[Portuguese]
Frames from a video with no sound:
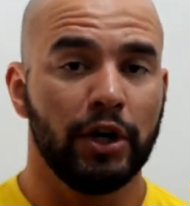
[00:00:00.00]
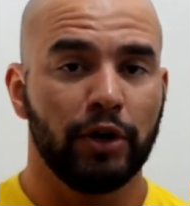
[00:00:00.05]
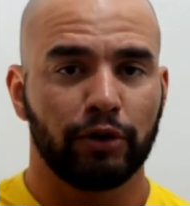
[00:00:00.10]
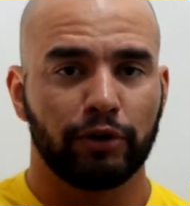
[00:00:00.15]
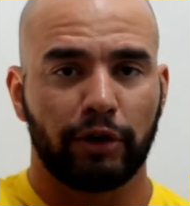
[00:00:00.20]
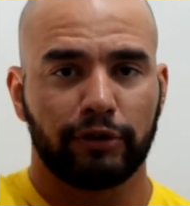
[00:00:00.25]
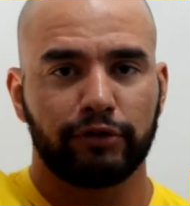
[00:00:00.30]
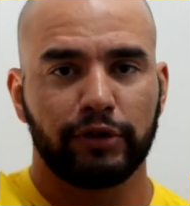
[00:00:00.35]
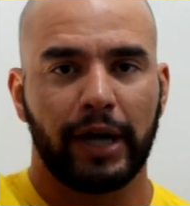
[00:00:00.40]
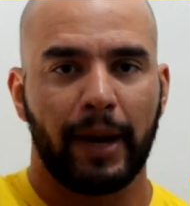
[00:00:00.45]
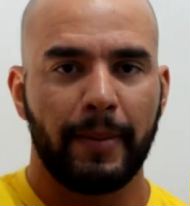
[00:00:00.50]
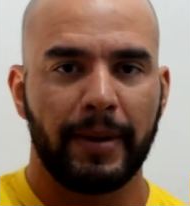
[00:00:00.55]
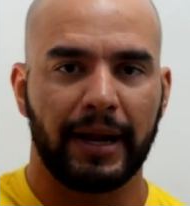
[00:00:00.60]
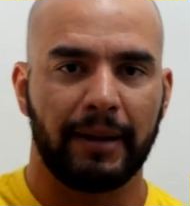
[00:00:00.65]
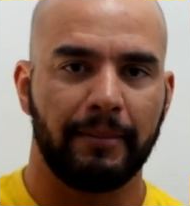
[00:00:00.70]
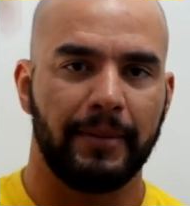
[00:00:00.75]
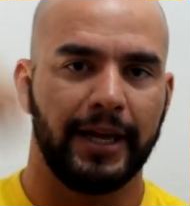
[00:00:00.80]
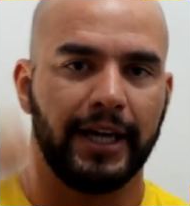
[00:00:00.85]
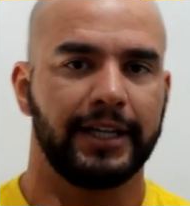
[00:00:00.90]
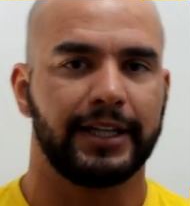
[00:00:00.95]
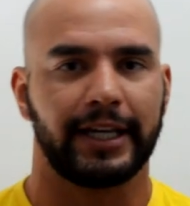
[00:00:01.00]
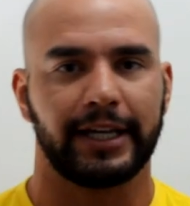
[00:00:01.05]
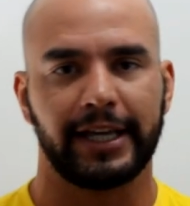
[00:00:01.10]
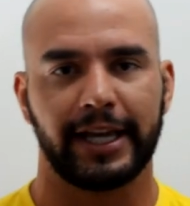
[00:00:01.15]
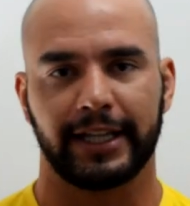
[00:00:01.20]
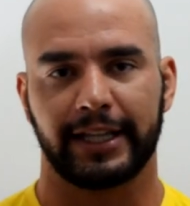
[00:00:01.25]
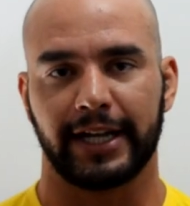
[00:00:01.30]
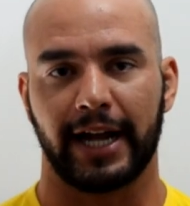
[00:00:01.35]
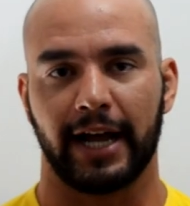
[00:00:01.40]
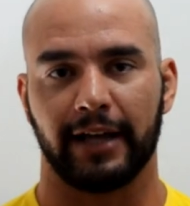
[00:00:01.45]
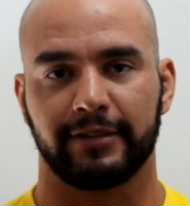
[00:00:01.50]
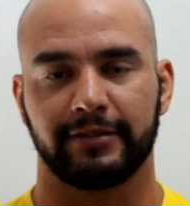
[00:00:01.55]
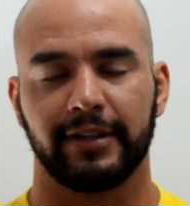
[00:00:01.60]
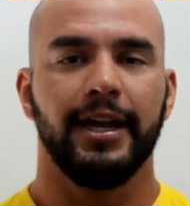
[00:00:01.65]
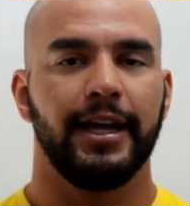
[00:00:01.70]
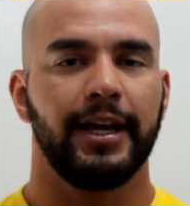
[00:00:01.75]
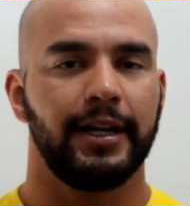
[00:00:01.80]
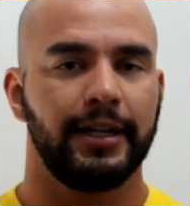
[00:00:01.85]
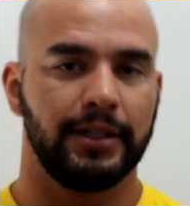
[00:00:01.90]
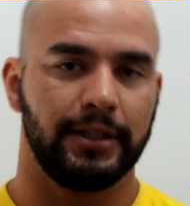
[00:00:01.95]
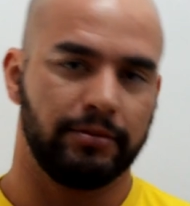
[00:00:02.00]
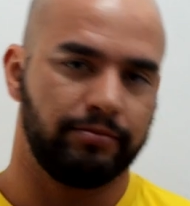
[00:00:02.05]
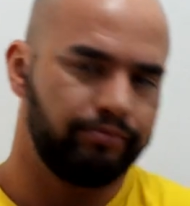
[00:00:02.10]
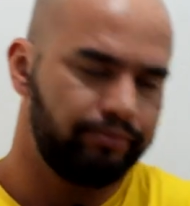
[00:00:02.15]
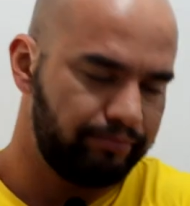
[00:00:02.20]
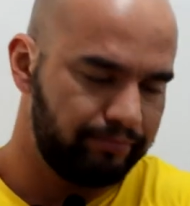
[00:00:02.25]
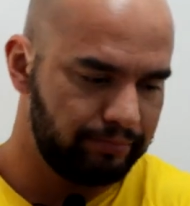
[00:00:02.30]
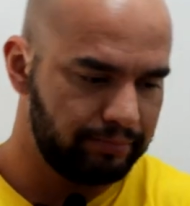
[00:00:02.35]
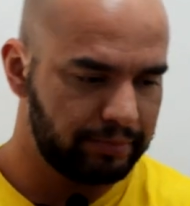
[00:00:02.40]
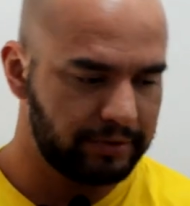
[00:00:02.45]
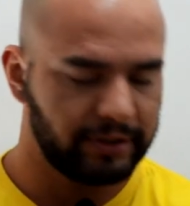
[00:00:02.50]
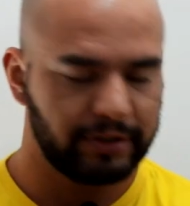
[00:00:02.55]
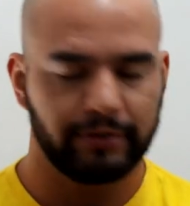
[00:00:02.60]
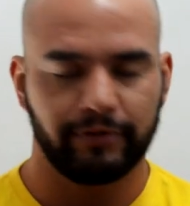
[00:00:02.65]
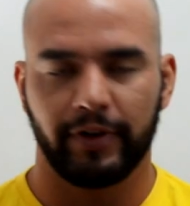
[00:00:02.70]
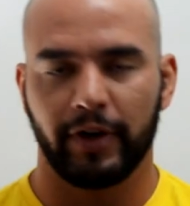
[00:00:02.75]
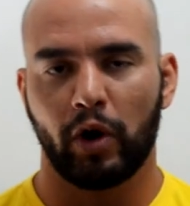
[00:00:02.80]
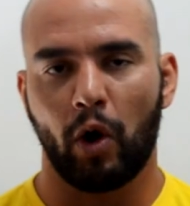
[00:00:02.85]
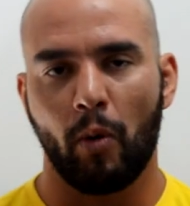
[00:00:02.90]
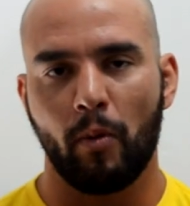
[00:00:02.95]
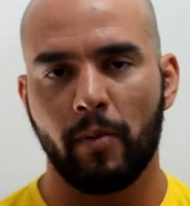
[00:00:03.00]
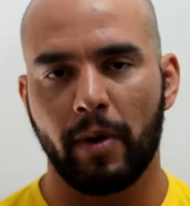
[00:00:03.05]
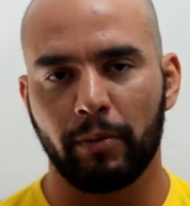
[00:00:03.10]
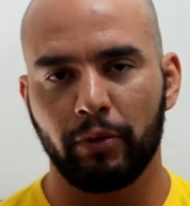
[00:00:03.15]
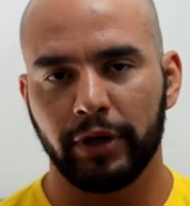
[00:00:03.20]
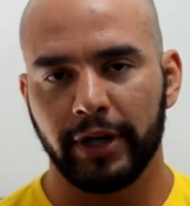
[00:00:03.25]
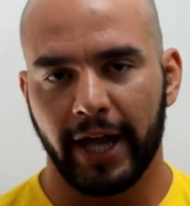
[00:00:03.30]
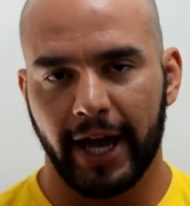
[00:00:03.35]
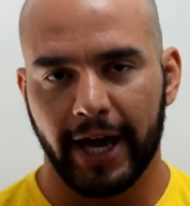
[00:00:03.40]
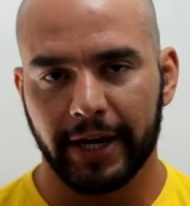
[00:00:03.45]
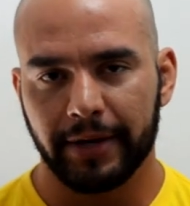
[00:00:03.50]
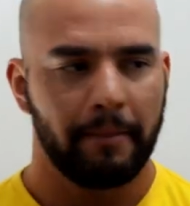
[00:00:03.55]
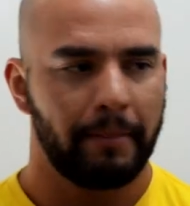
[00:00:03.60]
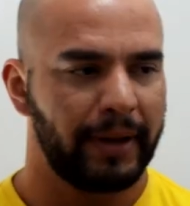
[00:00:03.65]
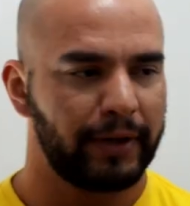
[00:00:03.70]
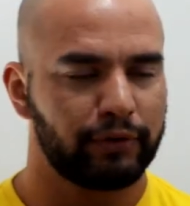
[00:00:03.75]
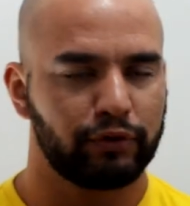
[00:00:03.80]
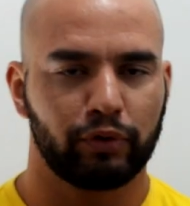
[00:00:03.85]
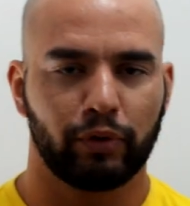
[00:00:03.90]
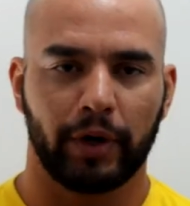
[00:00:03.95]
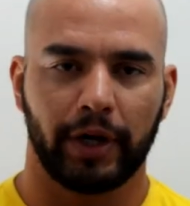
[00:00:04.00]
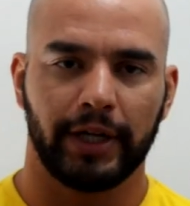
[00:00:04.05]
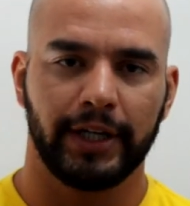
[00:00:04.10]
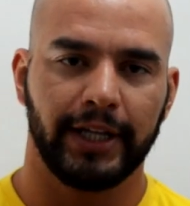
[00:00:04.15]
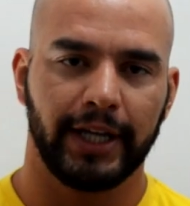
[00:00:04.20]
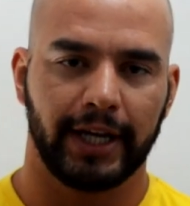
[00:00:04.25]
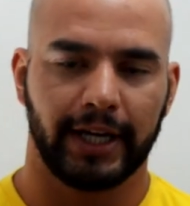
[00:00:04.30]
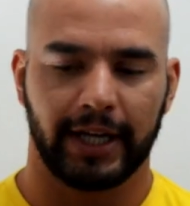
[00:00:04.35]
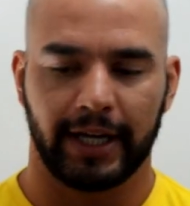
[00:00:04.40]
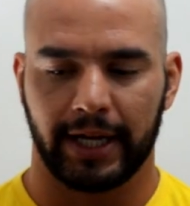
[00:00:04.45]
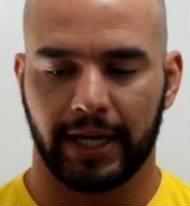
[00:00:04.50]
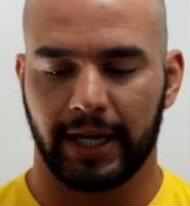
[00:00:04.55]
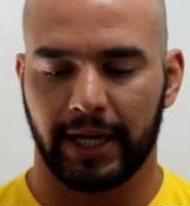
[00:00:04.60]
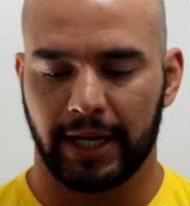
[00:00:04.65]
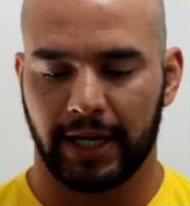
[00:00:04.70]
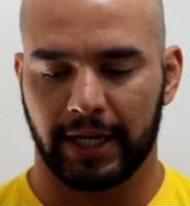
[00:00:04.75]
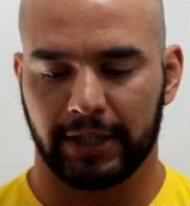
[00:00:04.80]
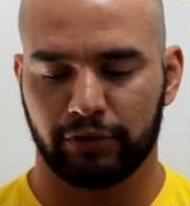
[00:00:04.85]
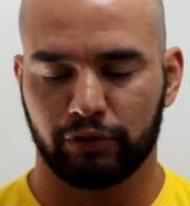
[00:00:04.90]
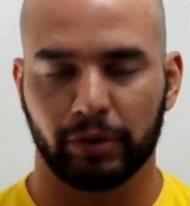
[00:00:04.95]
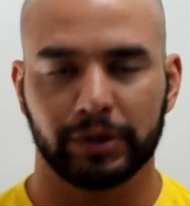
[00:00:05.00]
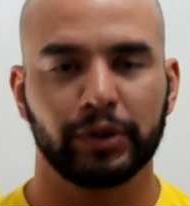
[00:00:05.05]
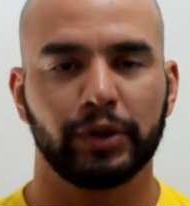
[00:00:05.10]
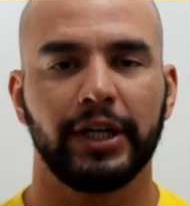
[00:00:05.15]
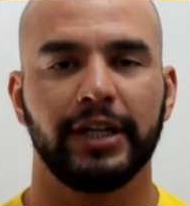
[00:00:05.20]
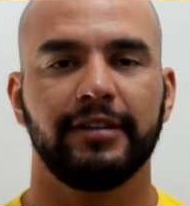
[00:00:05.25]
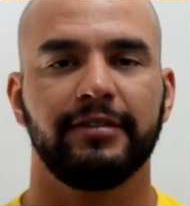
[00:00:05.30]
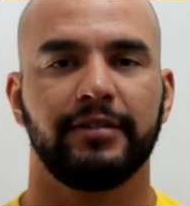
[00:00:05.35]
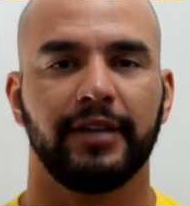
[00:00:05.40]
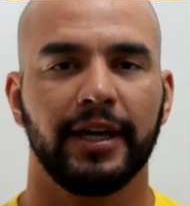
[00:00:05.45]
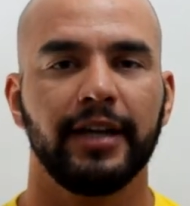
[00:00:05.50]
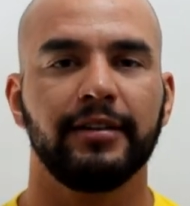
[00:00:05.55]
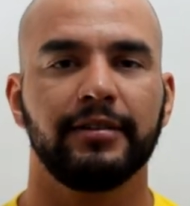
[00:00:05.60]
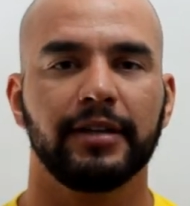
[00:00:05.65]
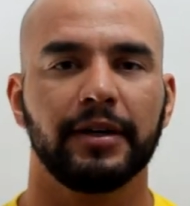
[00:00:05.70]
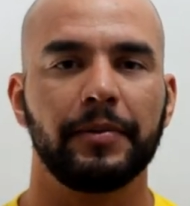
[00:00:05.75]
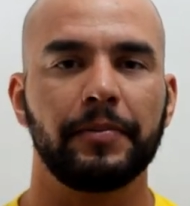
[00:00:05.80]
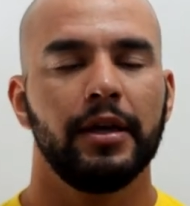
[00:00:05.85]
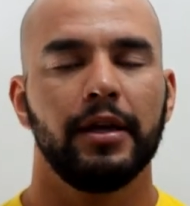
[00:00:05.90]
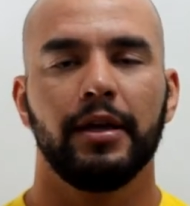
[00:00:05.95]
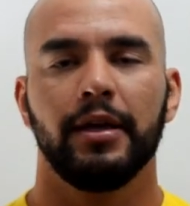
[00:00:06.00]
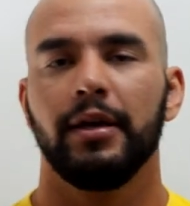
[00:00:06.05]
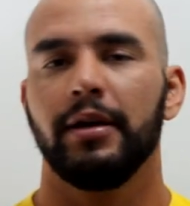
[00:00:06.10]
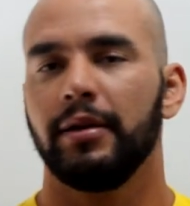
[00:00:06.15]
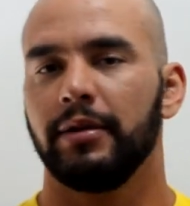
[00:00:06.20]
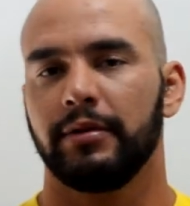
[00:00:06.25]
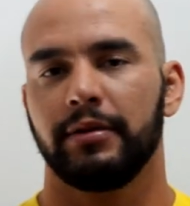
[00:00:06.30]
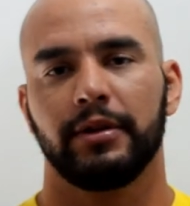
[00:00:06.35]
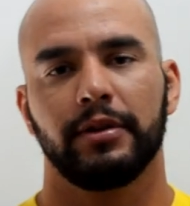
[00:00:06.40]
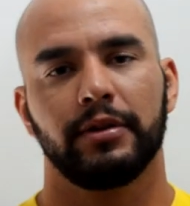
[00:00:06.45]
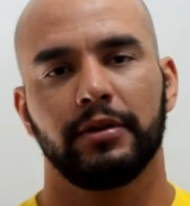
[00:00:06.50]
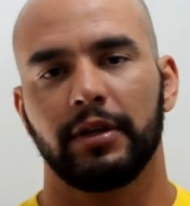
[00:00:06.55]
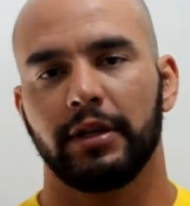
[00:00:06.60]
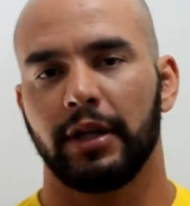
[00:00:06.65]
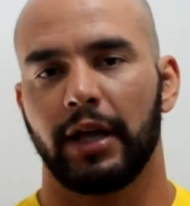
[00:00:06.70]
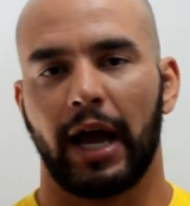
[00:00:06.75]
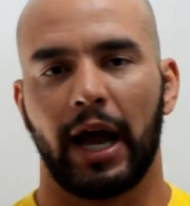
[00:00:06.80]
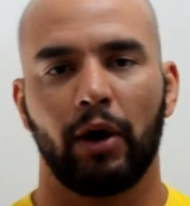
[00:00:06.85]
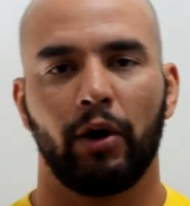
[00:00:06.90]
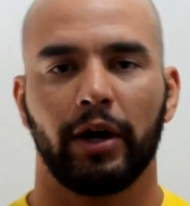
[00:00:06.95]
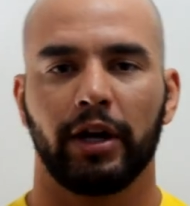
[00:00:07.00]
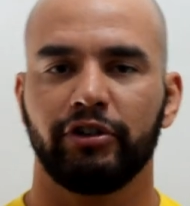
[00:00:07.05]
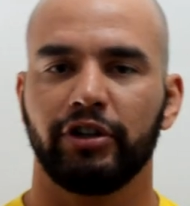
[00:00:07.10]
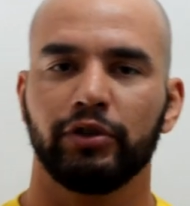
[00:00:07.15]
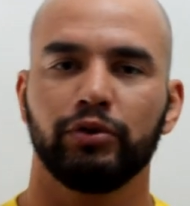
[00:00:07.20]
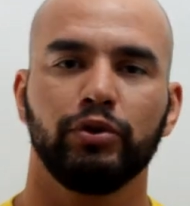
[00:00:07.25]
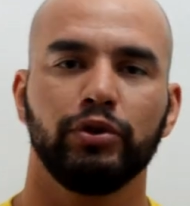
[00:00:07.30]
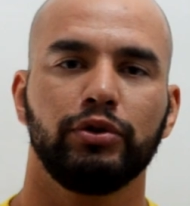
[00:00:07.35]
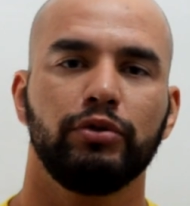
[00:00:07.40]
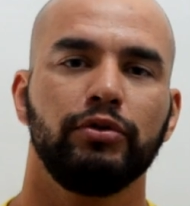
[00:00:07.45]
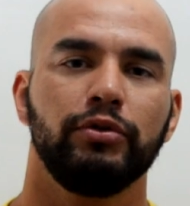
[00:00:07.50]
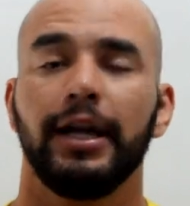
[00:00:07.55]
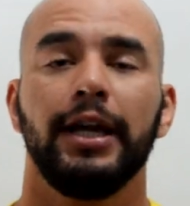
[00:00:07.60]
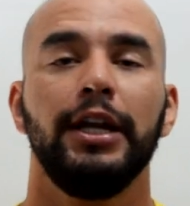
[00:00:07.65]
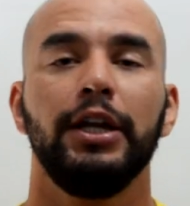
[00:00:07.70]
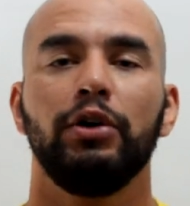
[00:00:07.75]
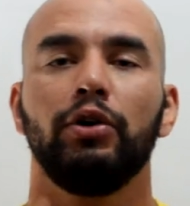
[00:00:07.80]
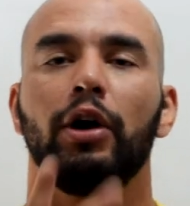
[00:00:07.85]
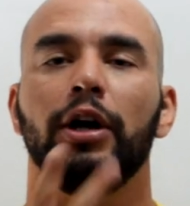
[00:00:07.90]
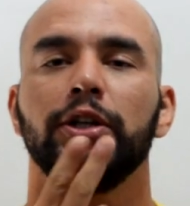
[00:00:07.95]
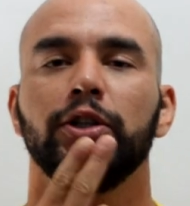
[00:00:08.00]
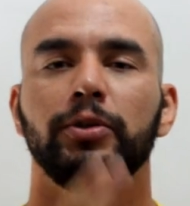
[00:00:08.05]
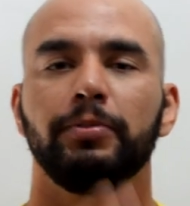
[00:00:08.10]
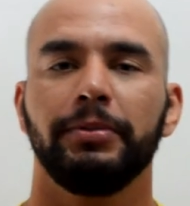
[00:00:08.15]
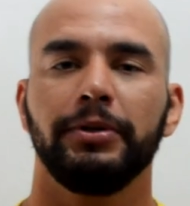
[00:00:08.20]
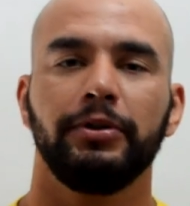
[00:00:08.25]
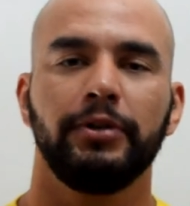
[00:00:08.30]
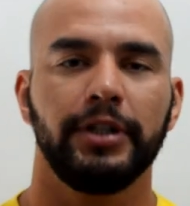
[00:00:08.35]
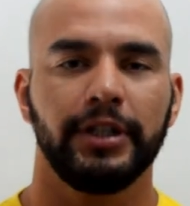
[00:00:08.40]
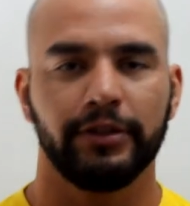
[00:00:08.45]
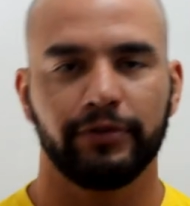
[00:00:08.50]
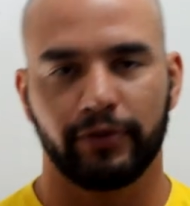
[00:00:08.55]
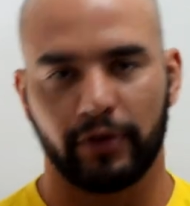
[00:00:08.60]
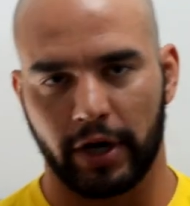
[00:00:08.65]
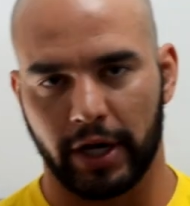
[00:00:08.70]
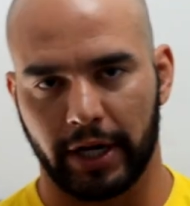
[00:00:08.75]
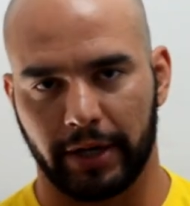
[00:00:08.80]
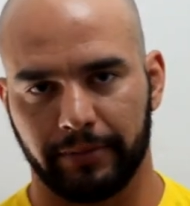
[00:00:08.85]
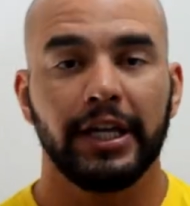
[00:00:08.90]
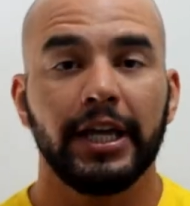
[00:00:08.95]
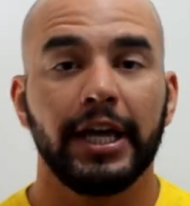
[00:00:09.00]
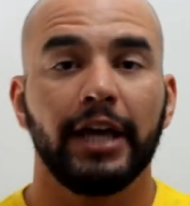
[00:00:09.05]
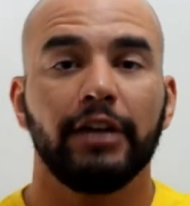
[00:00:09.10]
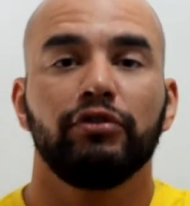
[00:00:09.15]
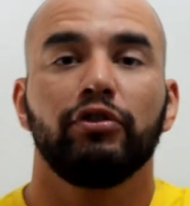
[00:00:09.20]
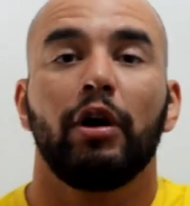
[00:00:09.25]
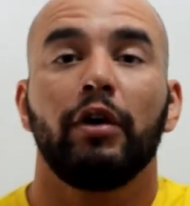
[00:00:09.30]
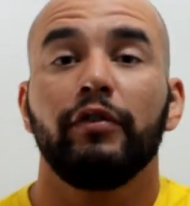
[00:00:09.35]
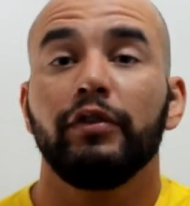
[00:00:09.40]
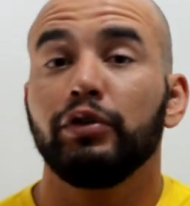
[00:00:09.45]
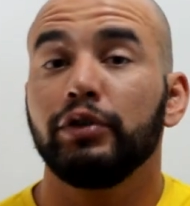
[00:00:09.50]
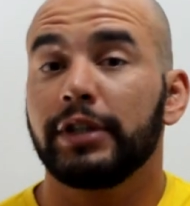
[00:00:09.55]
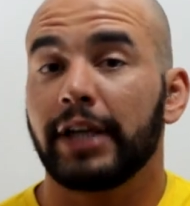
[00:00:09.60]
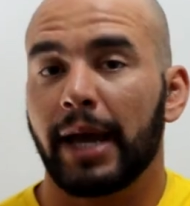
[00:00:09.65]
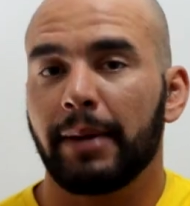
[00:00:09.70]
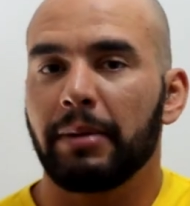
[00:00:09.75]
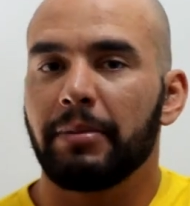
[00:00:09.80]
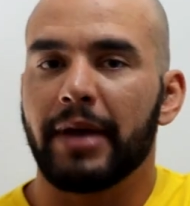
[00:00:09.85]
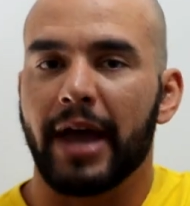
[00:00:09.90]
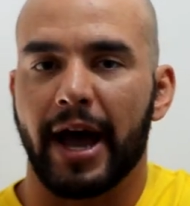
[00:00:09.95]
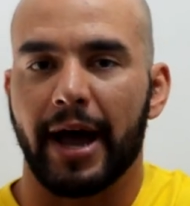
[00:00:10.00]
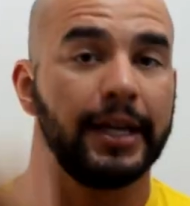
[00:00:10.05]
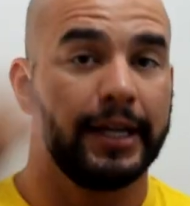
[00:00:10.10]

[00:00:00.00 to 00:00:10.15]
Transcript: nosso cameraman que está aqui atrás, ele se vê como uma mulher, passou ali a, a sua adolescência e Agora de adulto, ele corta o pingolim fora e resolve lutar MMA.